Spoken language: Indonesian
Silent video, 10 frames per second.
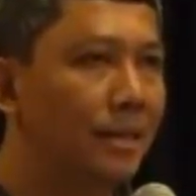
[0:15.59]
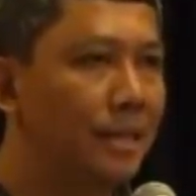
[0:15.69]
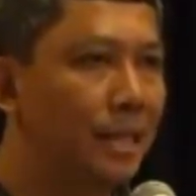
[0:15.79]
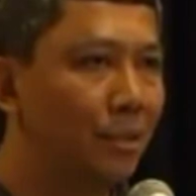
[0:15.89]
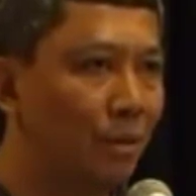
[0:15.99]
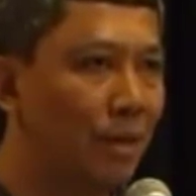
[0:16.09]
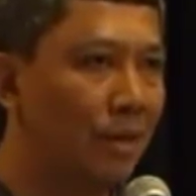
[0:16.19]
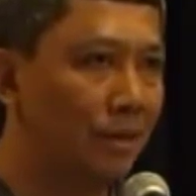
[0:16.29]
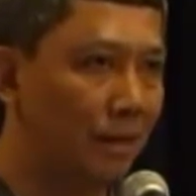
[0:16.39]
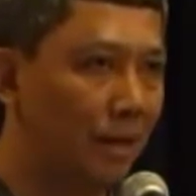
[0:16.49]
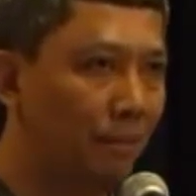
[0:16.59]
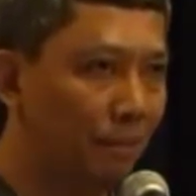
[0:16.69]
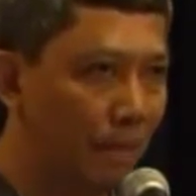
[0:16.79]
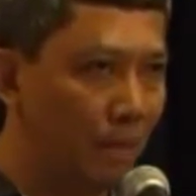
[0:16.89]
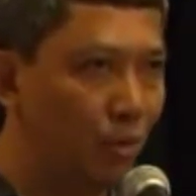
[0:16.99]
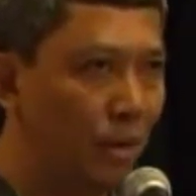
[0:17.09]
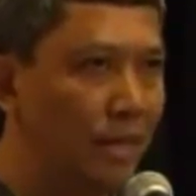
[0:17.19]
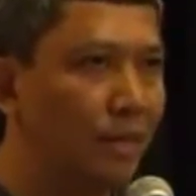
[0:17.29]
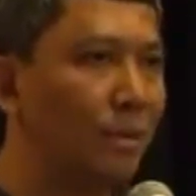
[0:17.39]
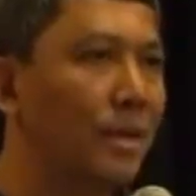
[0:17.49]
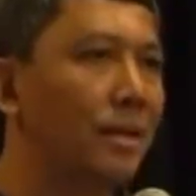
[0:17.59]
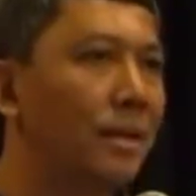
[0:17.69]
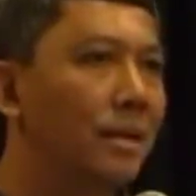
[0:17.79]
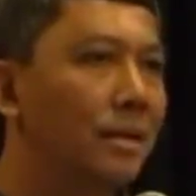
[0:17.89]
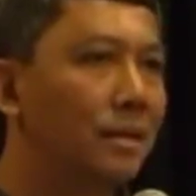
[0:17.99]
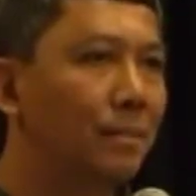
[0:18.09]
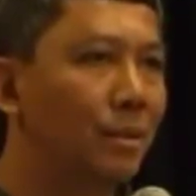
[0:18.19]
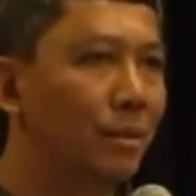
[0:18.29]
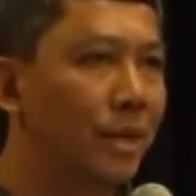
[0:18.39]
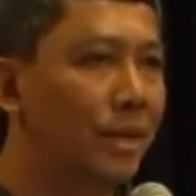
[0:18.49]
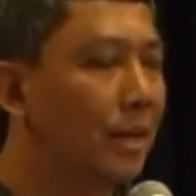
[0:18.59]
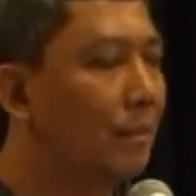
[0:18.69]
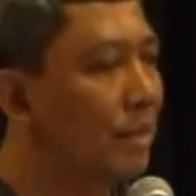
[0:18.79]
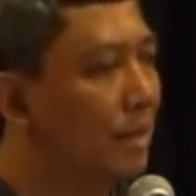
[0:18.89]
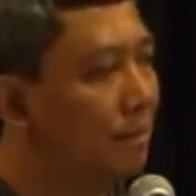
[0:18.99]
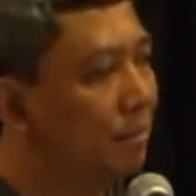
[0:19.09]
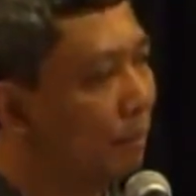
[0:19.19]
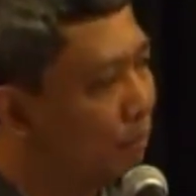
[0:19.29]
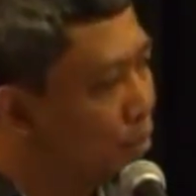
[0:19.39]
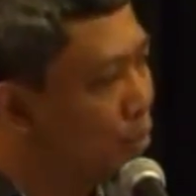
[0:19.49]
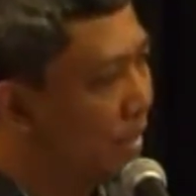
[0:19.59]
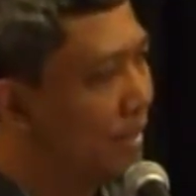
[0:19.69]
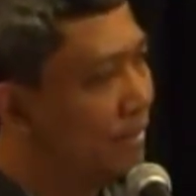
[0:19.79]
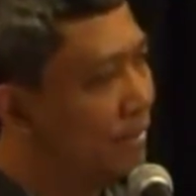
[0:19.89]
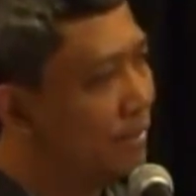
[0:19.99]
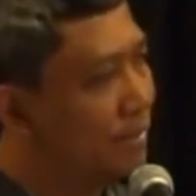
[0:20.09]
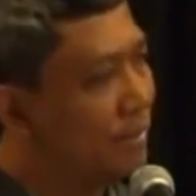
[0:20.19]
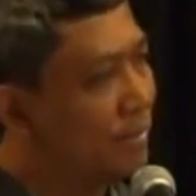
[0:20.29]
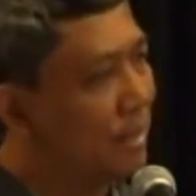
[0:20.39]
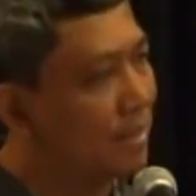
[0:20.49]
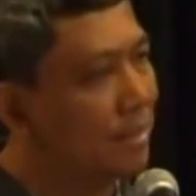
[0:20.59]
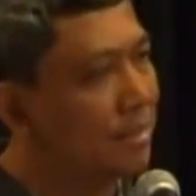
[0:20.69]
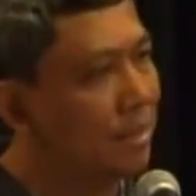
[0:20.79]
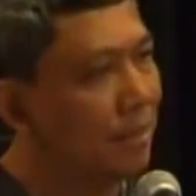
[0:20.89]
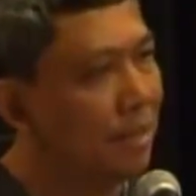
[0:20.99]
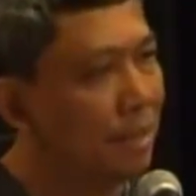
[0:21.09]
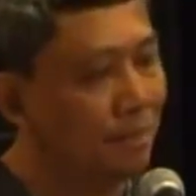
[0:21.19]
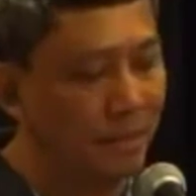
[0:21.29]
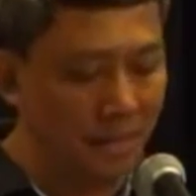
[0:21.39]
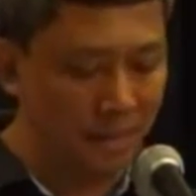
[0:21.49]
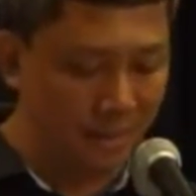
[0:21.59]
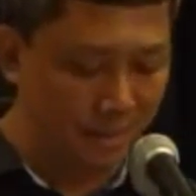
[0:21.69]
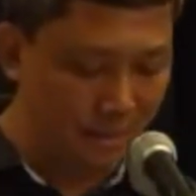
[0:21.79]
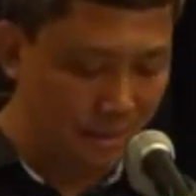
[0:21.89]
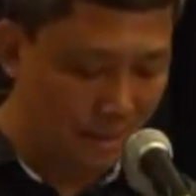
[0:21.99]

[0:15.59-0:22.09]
disitulah dalam pembekuan itulah sebetulnya yang namanya pembunuhan atas yang namanya kebenaran,